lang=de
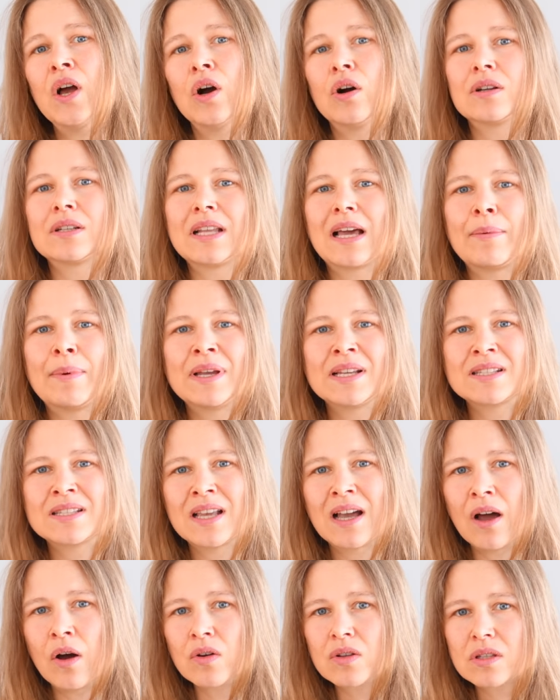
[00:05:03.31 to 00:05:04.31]
Und dabei ist
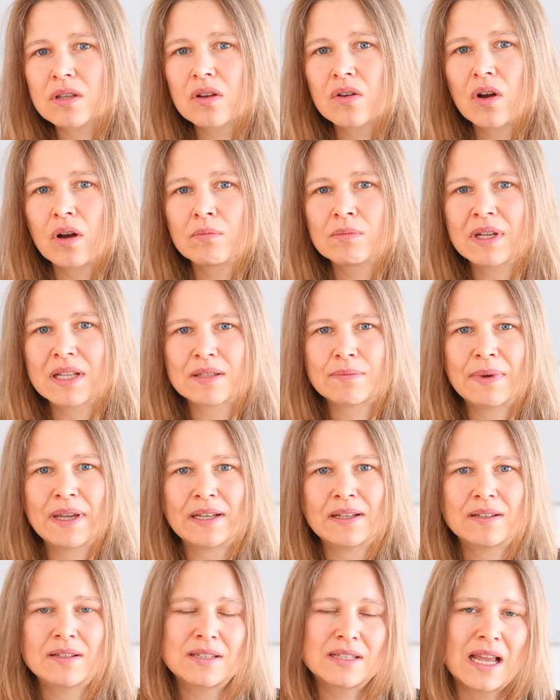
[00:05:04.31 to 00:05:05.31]
herausgekommen, dass
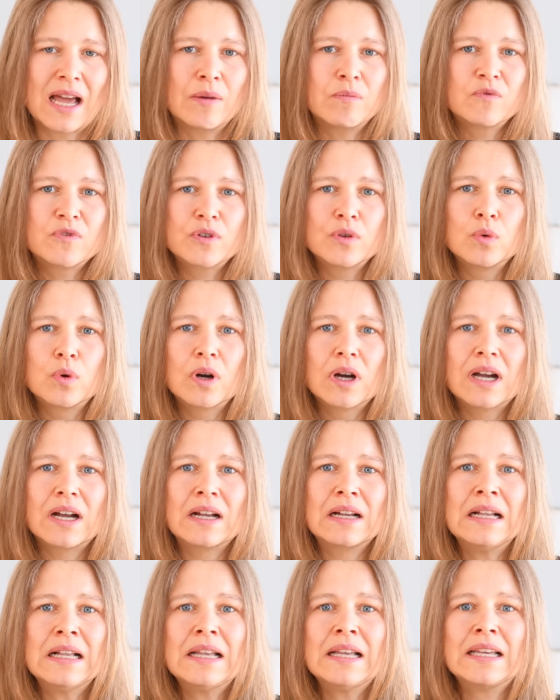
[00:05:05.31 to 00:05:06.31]
meine
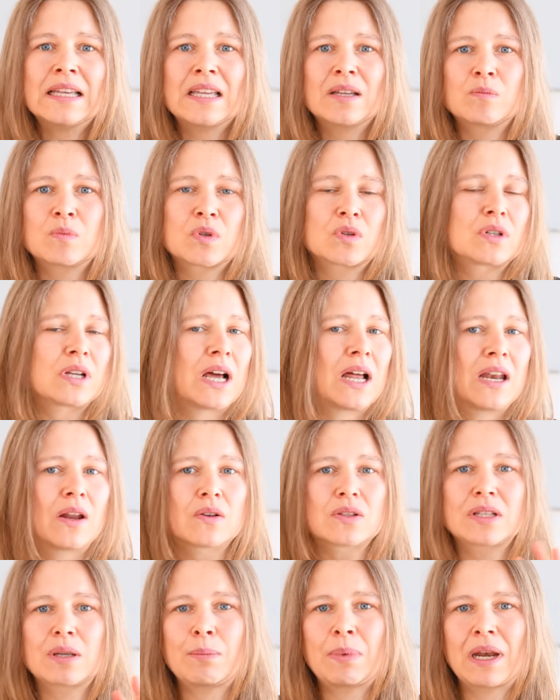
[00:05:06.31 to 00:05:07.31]
Darmflora eben total
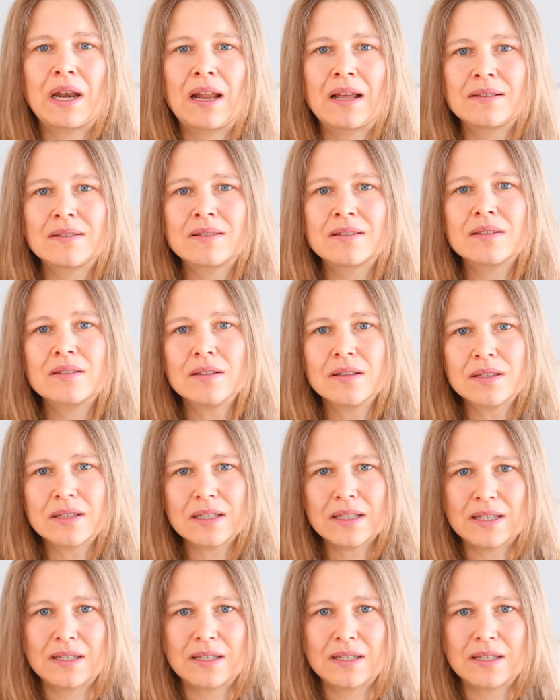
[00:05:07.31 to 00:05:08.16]
außer Balance ist.